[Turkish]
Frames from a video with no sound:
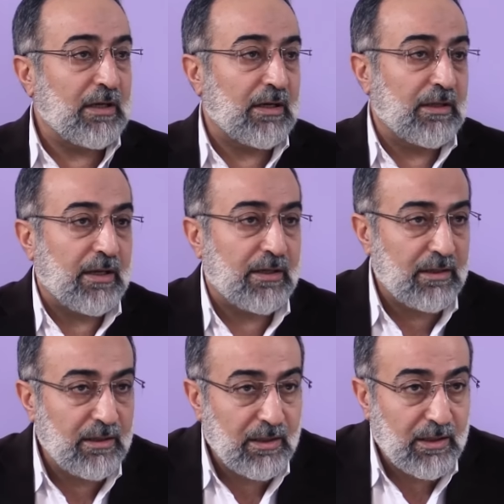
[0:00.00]
ne kadar
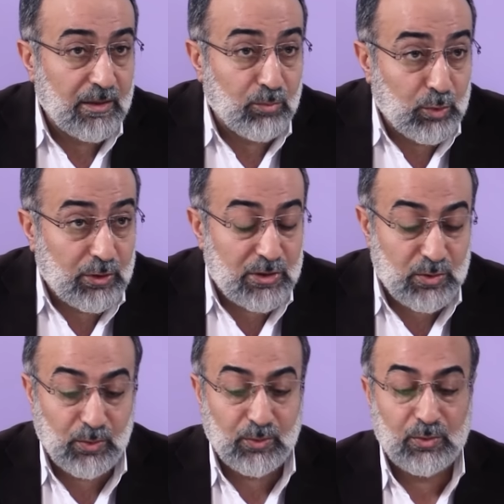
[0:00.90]

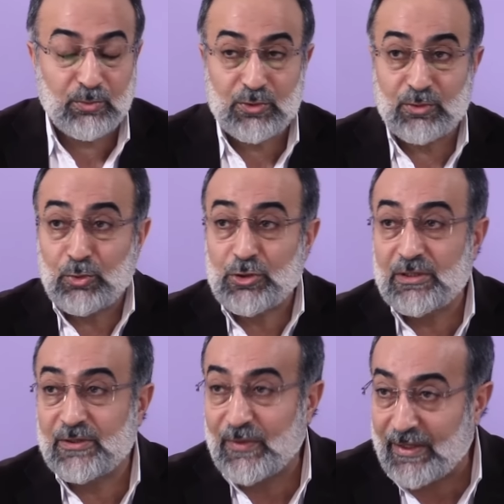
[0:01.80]
muhtaç olduğumuzu
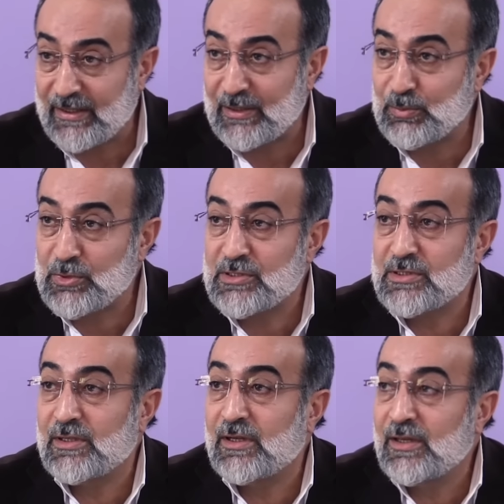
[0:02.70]
müşrik fark
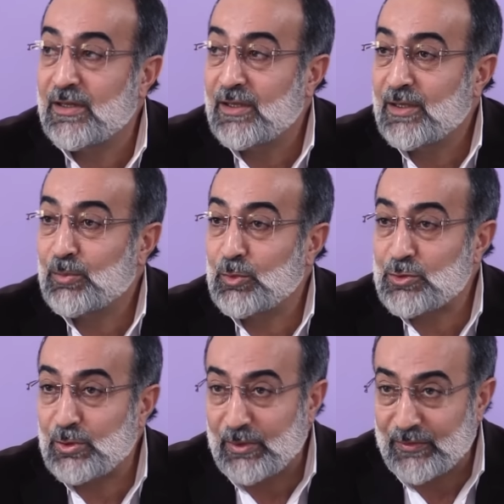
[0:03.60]
etmiş
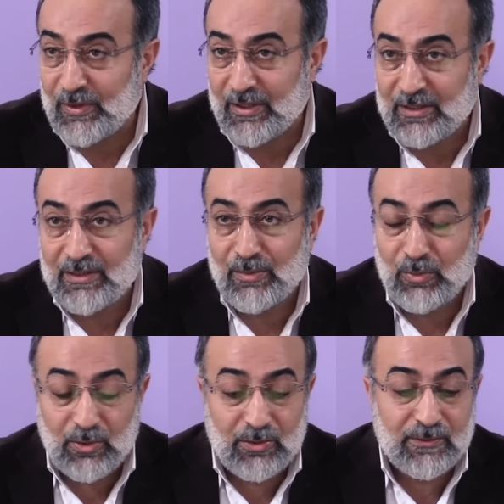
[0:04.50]
Müslüman fark
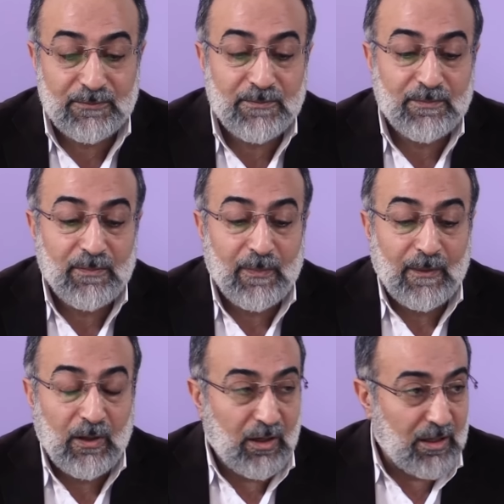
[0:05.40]
edemiyor.
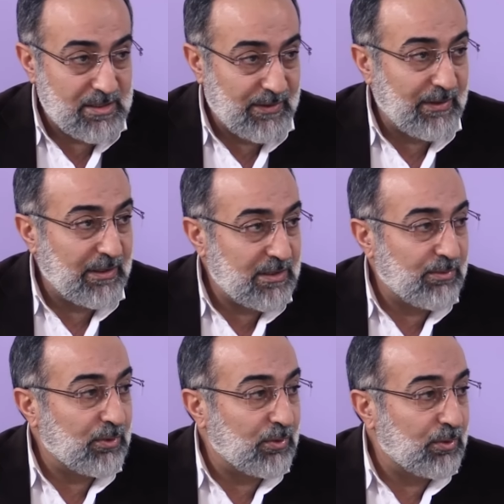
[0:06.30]
Acı verici
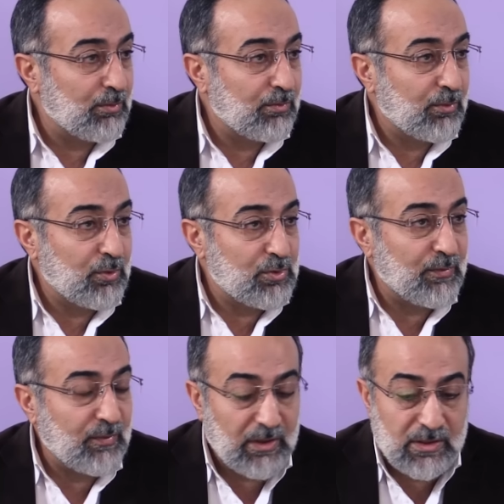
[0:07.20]
bir durum,
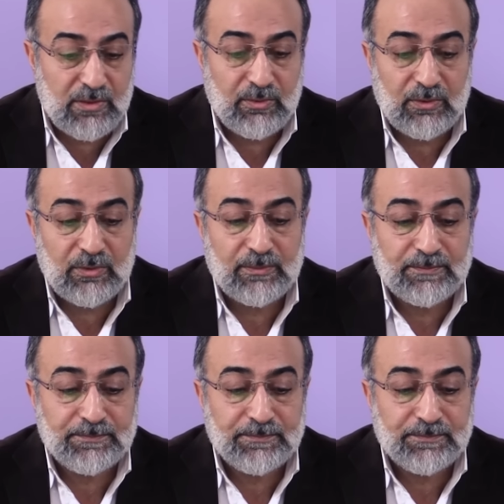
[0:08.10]
hüzün verici bir durum.